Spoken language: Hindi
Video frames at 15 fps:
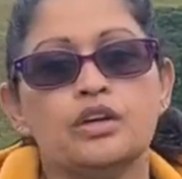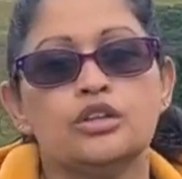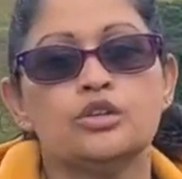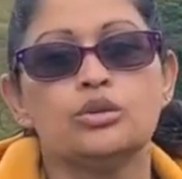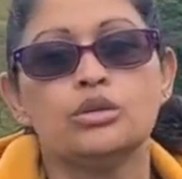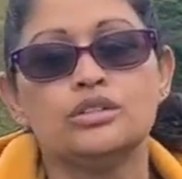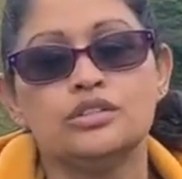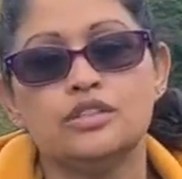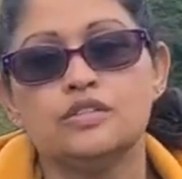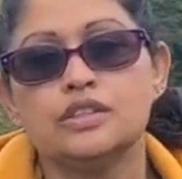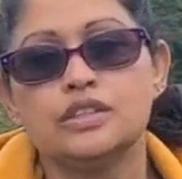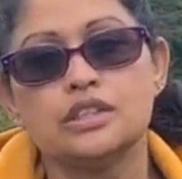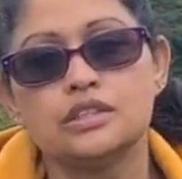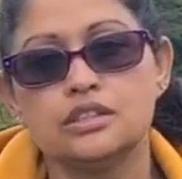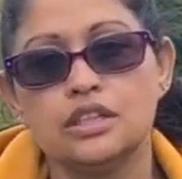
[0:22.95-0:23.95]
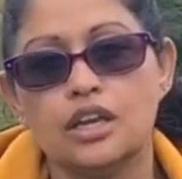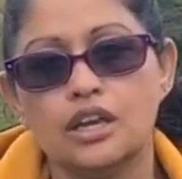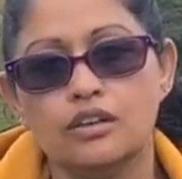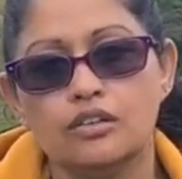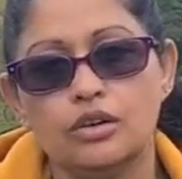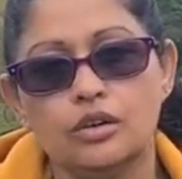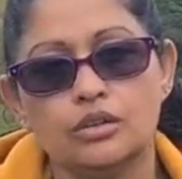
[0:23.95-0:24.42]
तो इसी वजह से
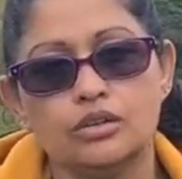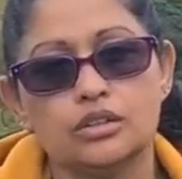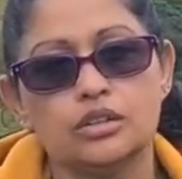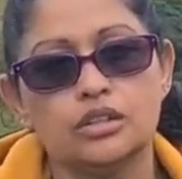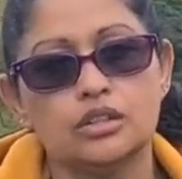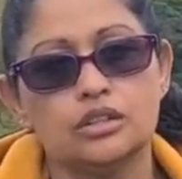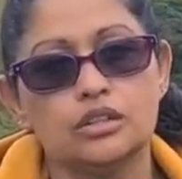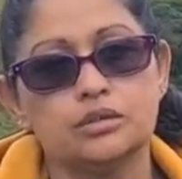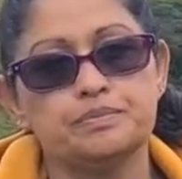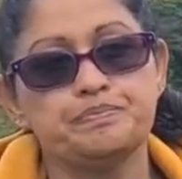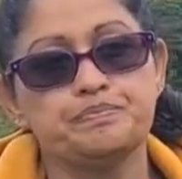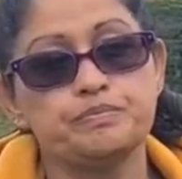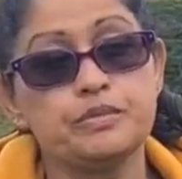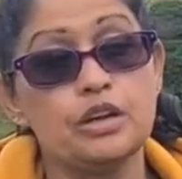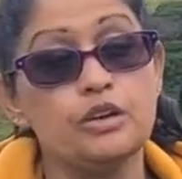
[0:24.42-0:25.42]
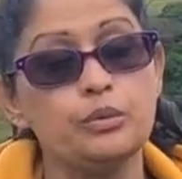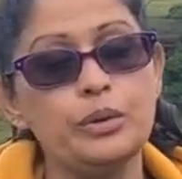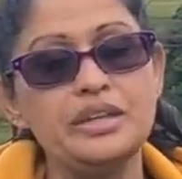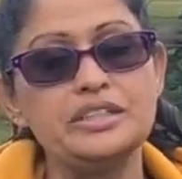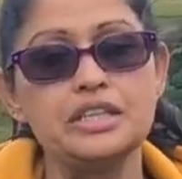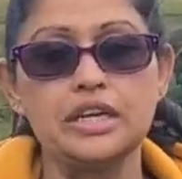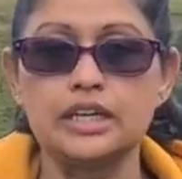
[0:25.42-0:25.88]
वे
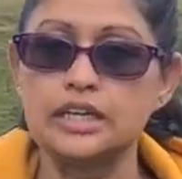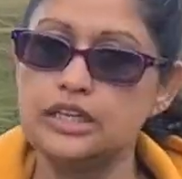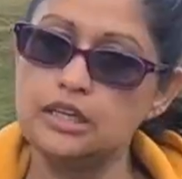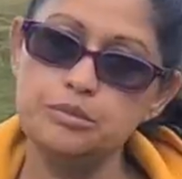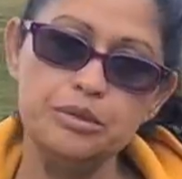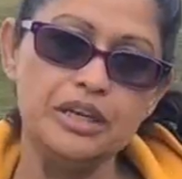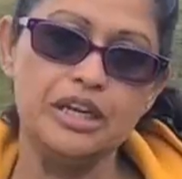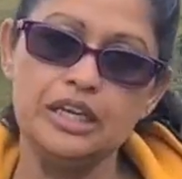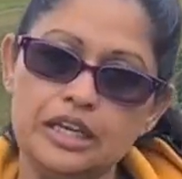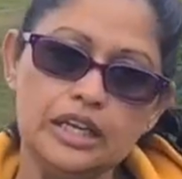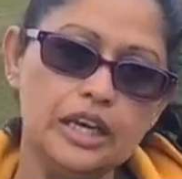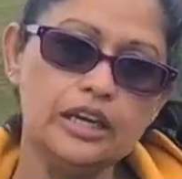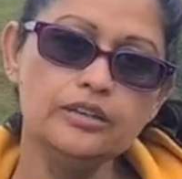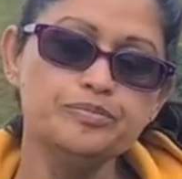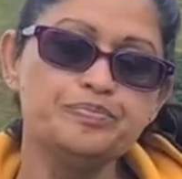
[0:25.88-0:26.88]
um, चेक करने भी नहीं गए